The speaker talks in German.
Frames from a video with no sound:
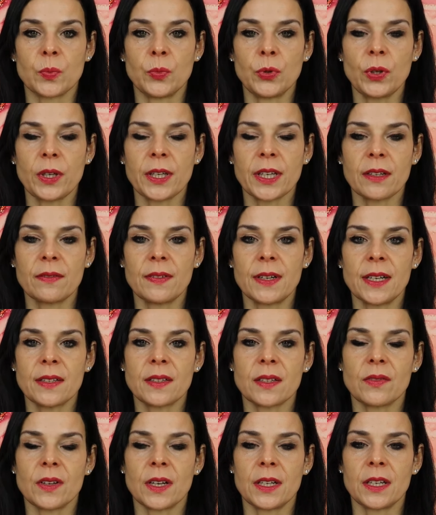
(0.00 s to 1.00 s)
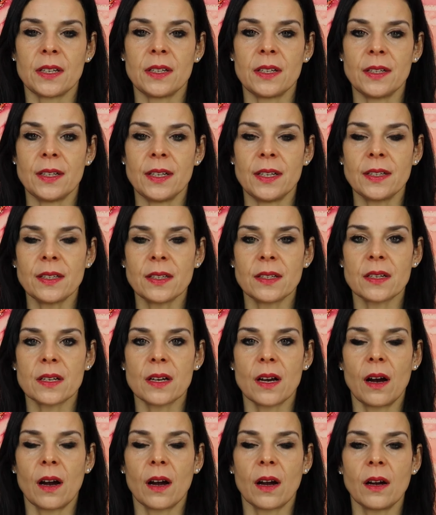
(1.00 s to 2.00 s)
Möglicherweise werden in den nächsten
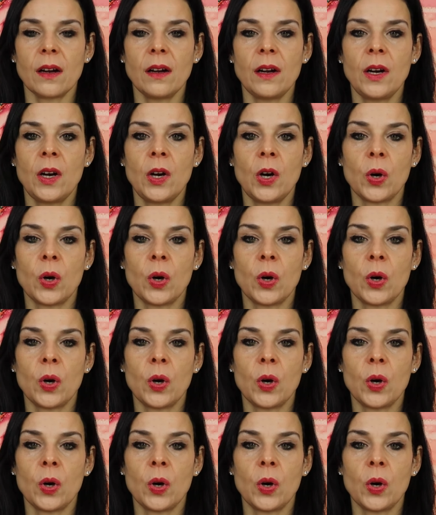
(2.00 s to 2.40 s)
Tagen